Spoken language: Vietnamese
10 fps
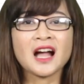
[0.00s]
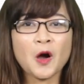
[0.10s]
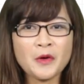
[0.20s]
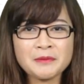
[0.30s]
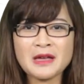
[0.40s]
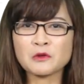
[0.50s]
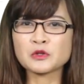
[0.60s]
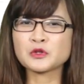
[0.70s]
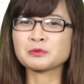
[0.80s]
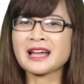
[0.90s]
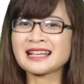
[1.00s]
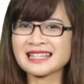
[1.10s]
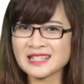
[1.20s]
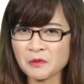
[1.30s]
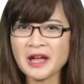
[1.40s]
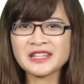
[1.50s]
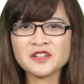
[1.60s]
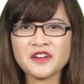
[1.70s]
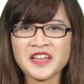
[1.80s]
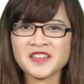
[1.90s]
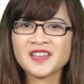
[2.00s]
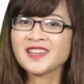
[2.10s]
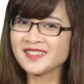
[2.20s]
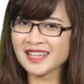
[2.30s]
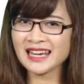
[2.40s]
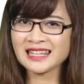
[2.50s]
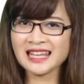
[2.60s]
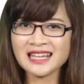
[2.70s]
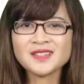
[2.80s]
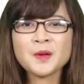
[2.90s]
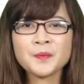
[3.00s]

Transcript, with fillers: Khẩu hình miệng của chúng ta sẽ giống hết như vậy, như thế này nhé.